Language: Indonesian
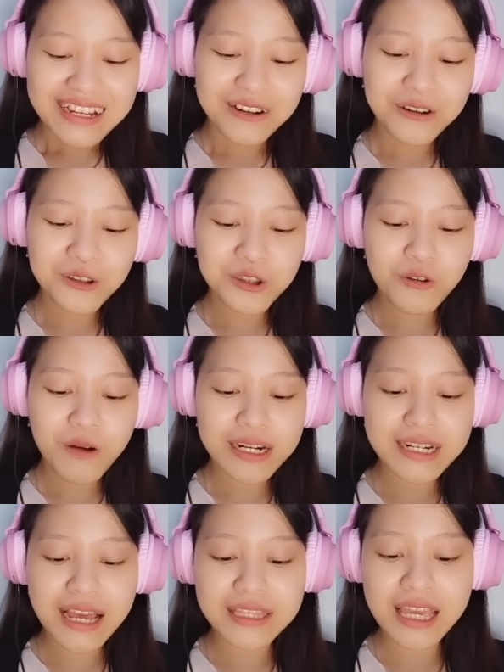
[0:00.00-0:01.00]
Untuk
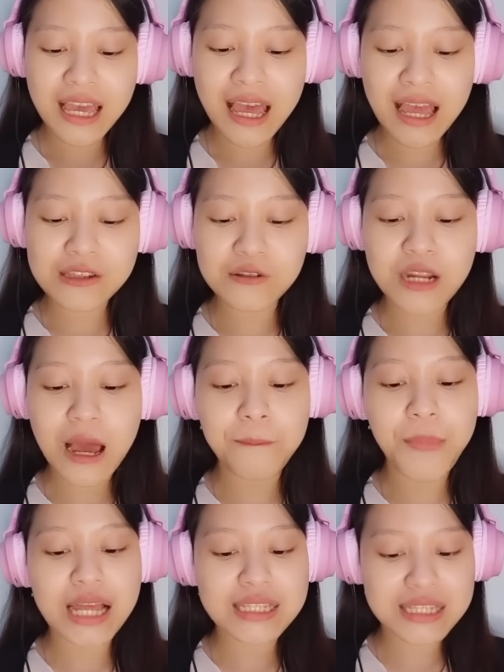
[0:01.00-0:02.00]
warnanya sudah
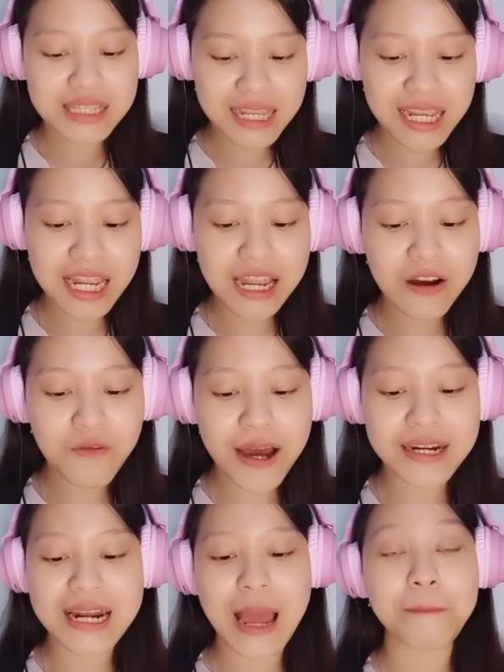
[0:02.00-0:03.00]
pasti
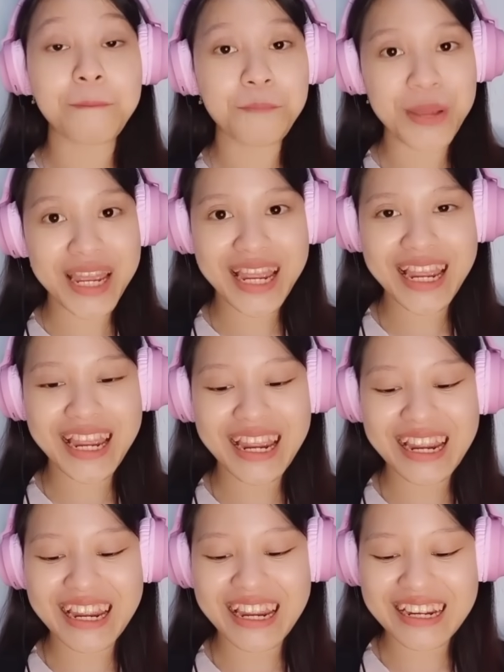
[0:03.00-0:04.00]
warna
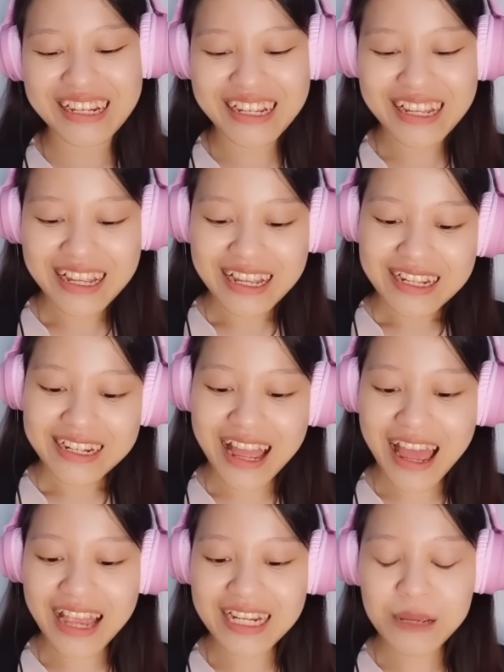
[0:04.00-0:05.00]
pink
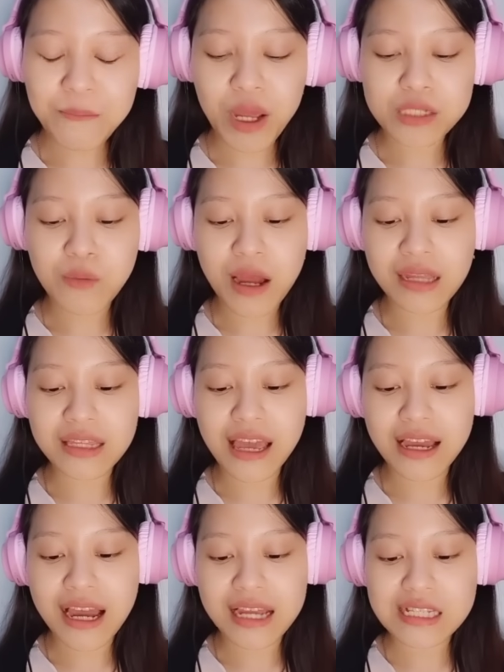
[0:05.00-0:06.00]
Nah ini pas banget ya
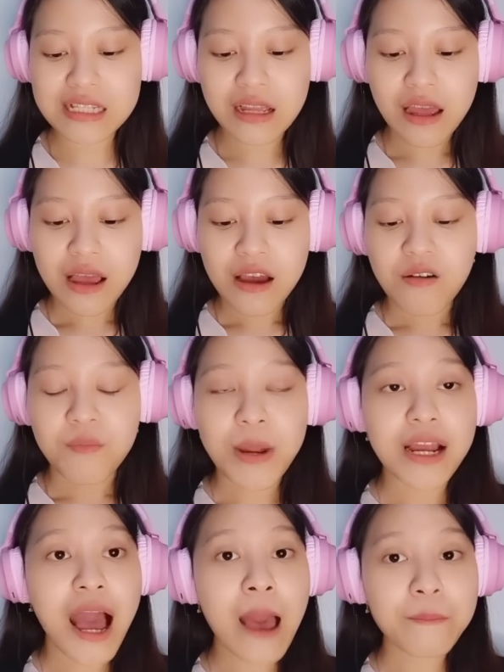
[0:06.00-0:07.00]
guys
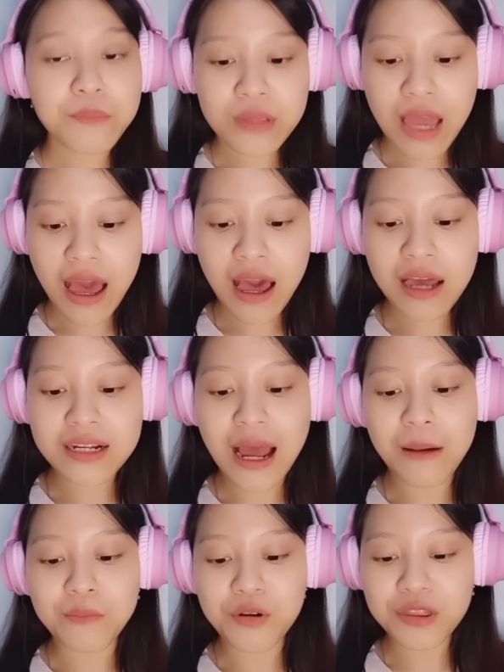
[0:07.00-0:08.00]
Make upnya,
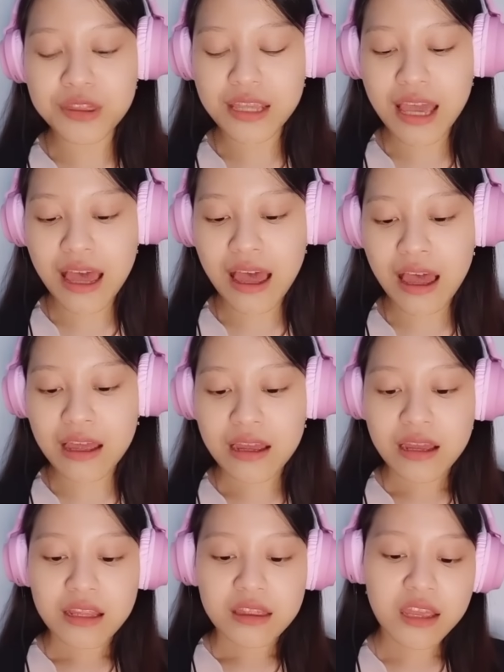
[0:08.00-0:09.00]
rambutnya
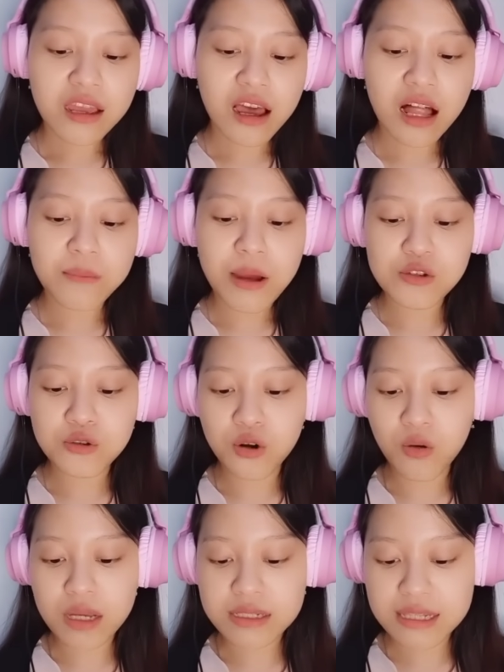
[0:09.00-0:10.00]
Tinggal baju
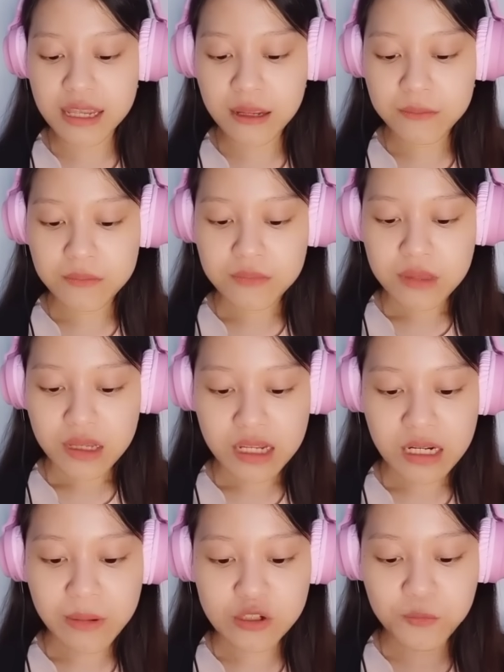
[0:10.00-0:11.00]
doang sih
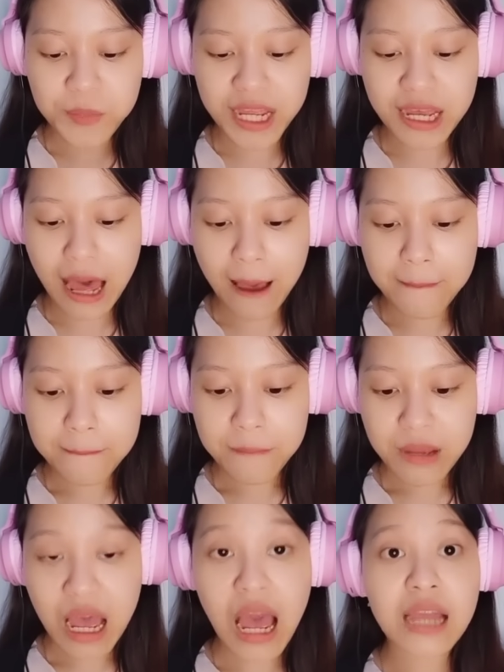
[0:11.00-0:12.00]
Ada baju pink nggak?
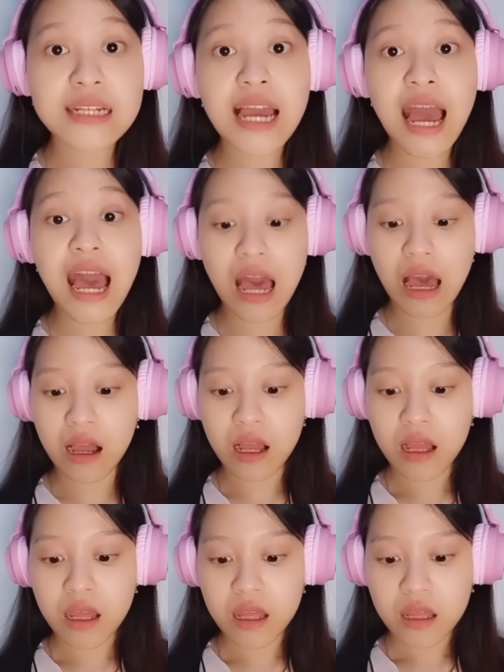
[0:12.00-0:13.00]
Ada
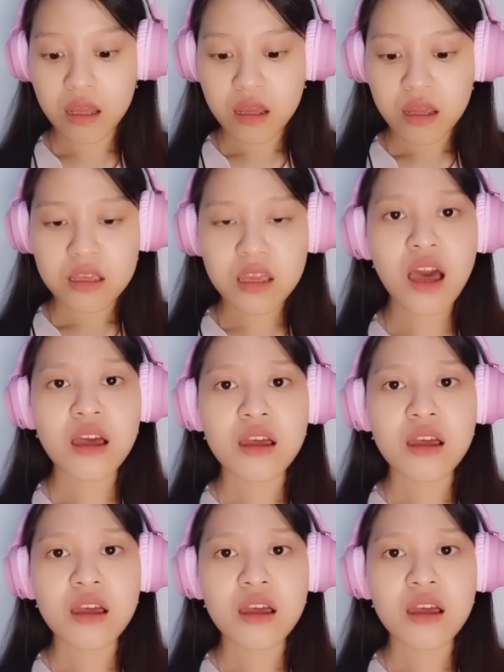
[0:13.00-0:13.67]
Ya,